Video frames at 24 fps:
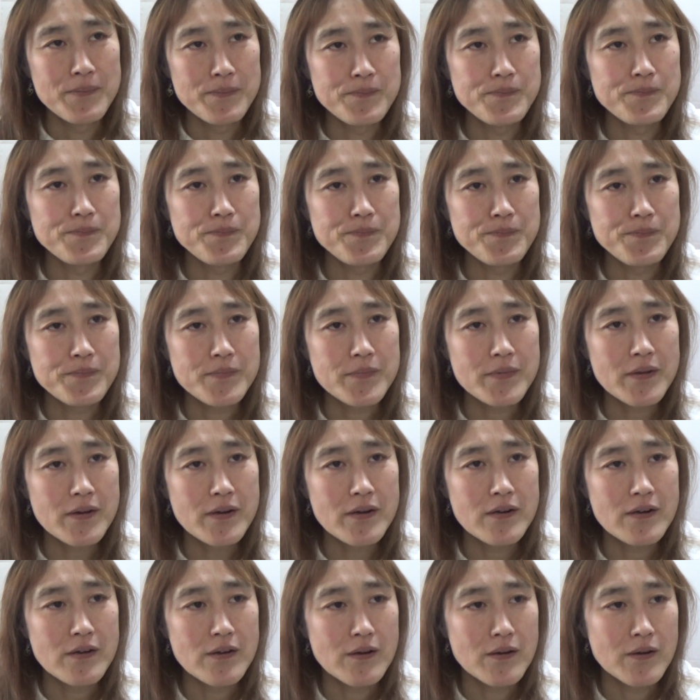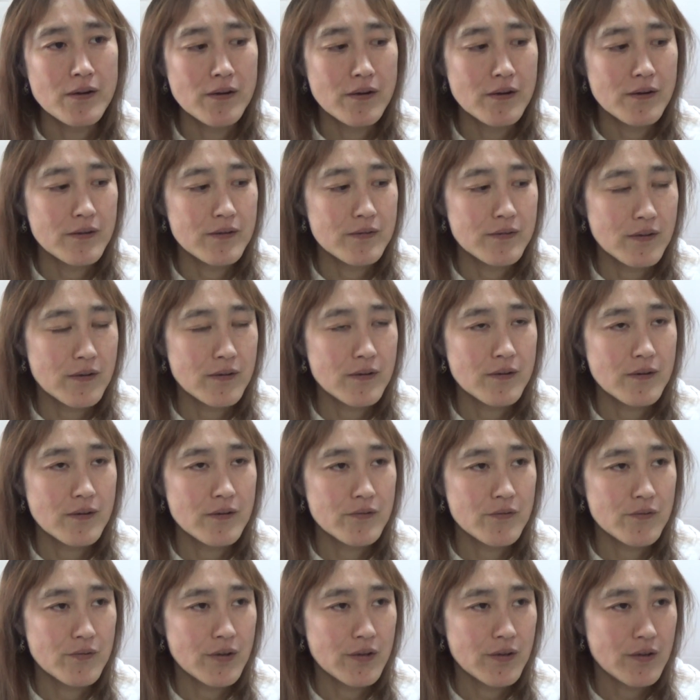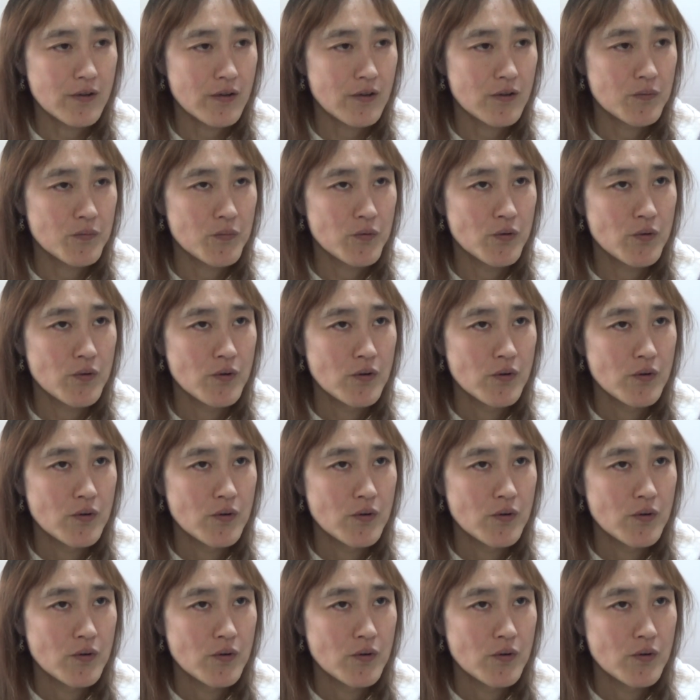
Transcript: うん。だから、ね、あの、やねんけども、